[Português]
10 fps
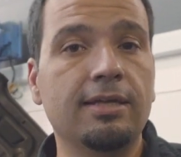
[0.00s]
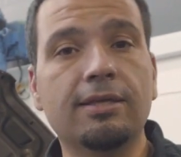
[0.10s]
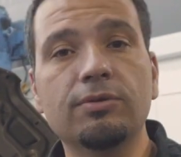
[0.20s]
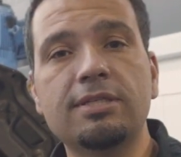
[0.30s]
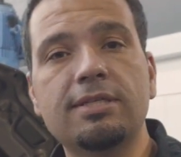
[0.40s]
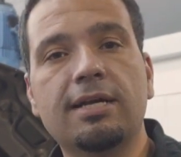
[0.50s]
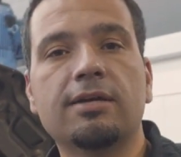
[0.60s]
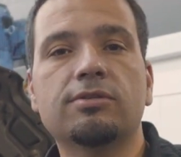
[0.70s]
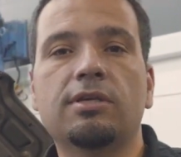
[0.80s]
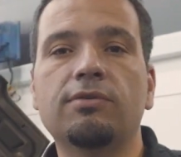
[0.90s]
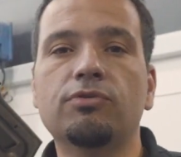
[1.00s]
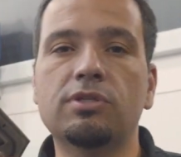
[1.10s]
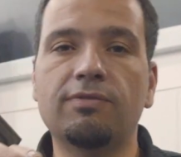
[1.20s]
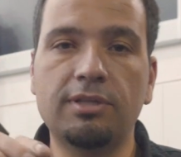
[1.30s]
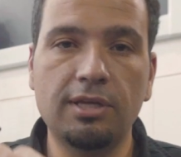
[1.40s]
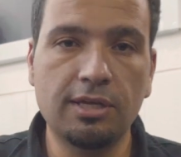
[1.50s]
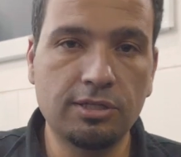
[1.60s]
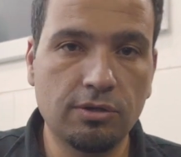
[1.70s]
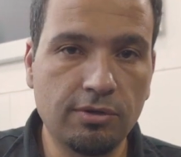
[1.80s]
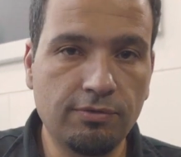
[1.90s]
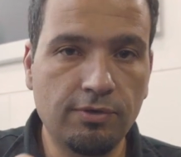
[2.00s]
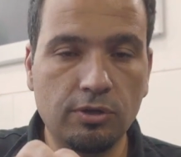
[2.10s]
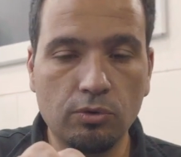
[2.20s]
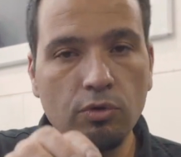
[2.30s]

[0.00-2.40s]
Então nesse caso aqui você vai ter que achar o defeito.